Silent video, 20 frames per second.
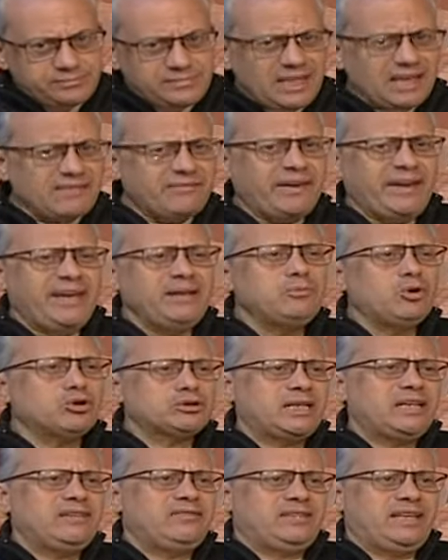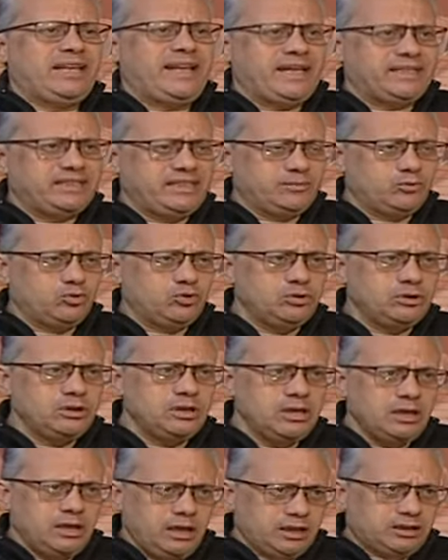فايه المختلف اللي انا اقدمه
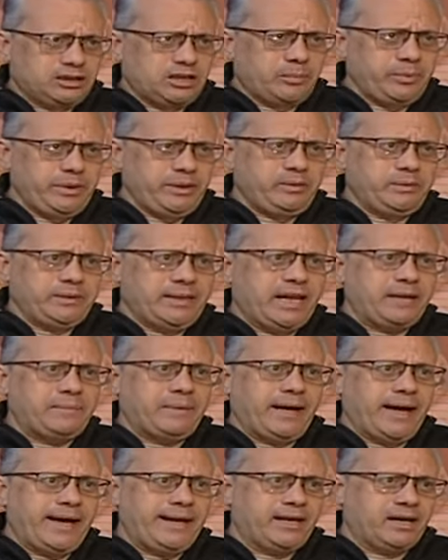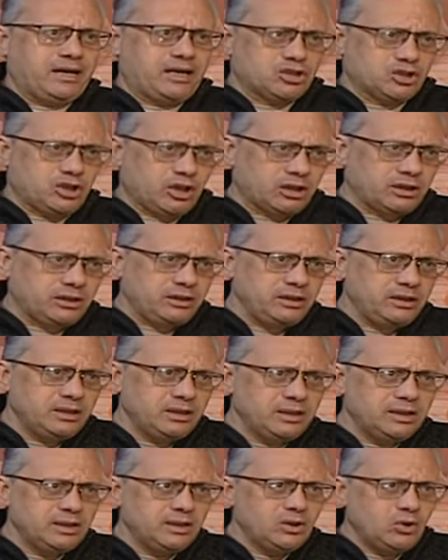الطبيعي ان انا انا كشرقي
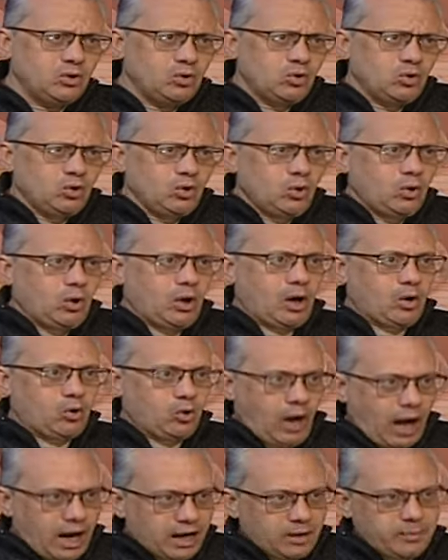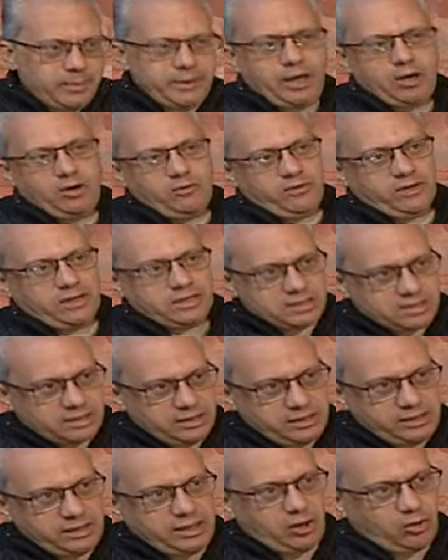او عربي او
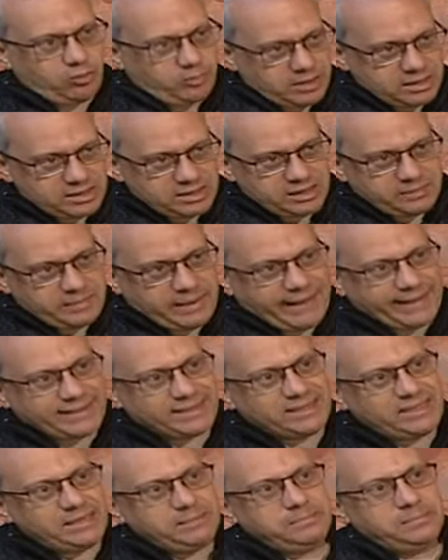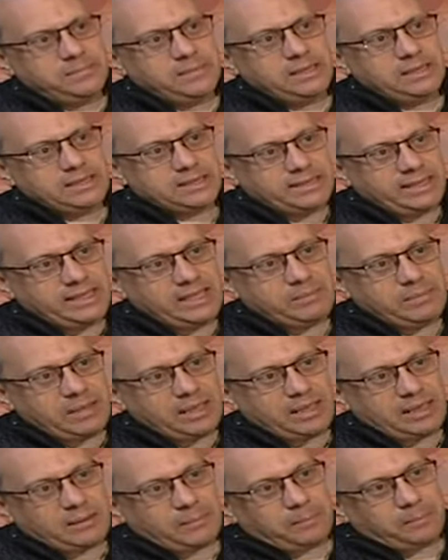فلسطيني او مصري بقدم
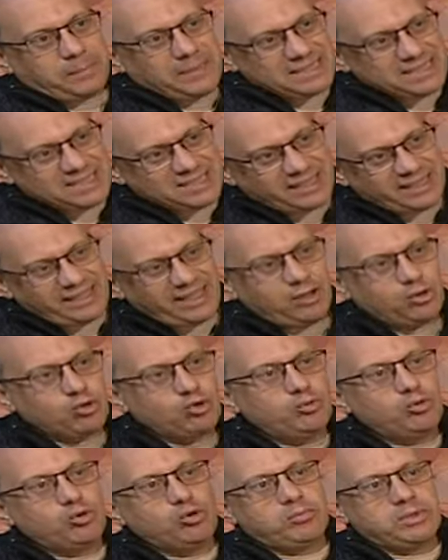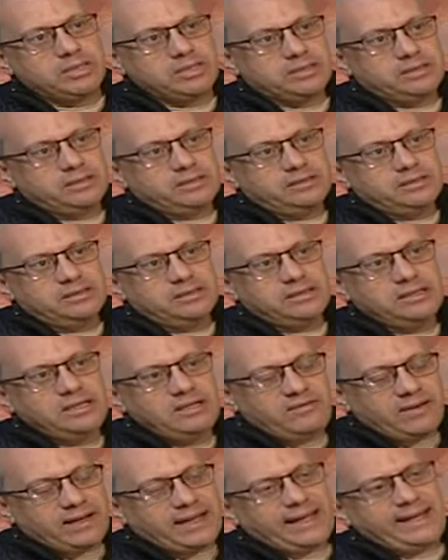سينما مصريه للجمهور المصري
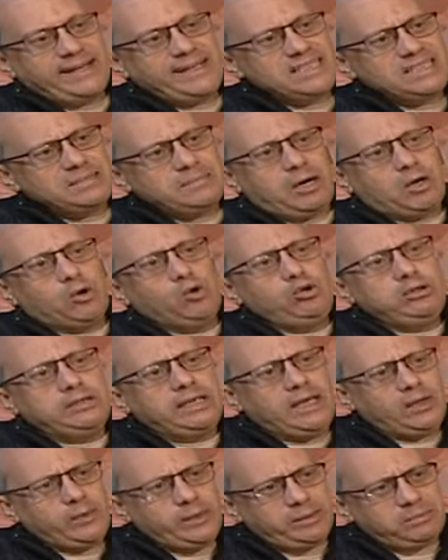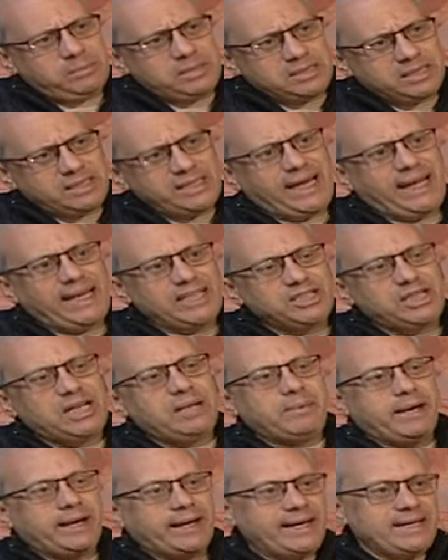فكان لازم اروح للهويه المصريه علشان
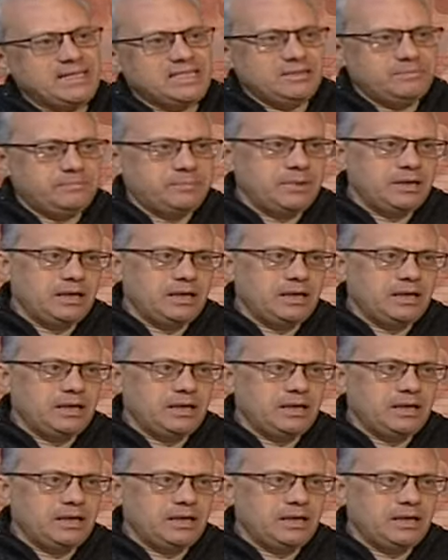ابقى جاذب